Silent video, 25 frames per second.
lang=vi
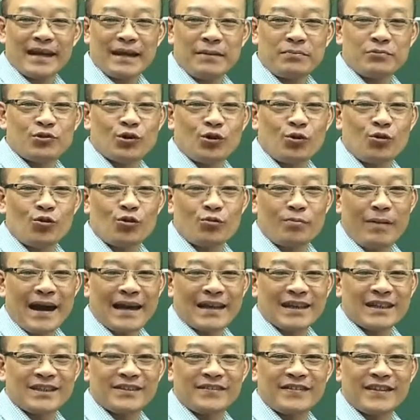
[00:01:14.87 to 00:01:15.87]
đáp số của
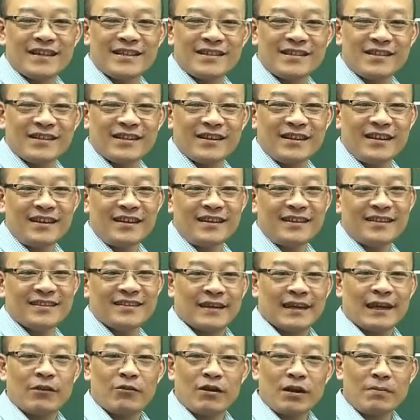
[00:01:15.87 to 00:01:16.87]
bạn ở phía dưới.
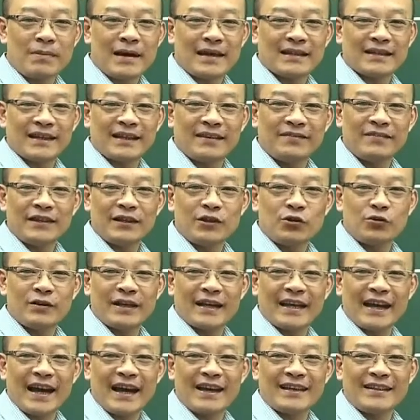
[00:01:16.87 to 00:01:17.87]
Nếu các bạn thấy video
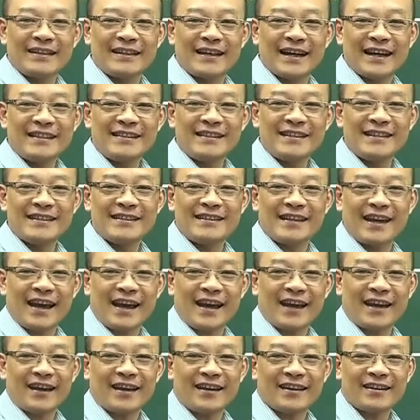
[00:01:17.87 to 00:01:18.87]
này hay thì hãy chia
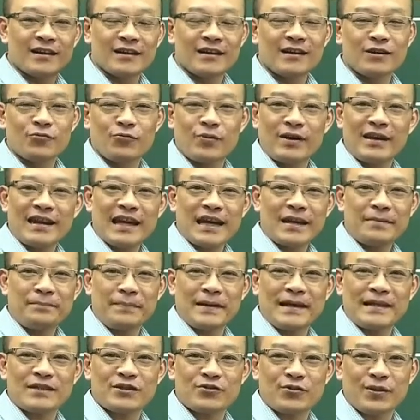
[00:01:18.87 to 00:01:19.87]
sẻ. Đừng quên like
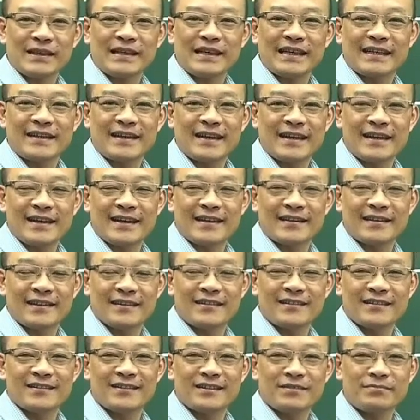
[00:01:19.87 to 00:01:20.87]
page Toán Thầy Kiên để
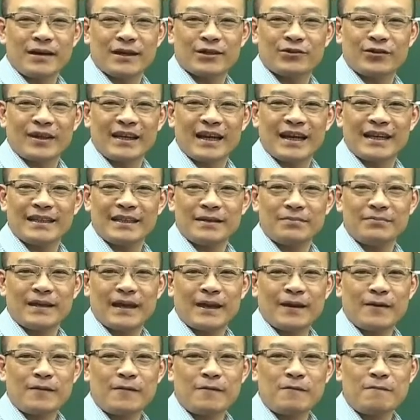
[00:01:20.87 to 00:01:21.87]
nhận được những bài toán hay tiếp
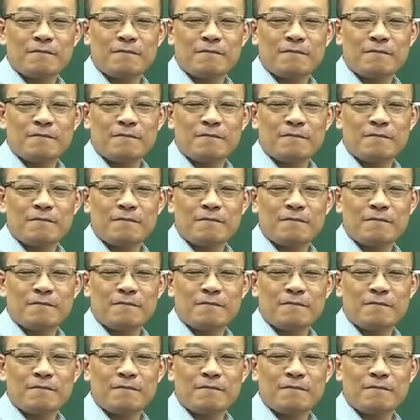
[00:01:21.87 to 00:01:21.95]
theo.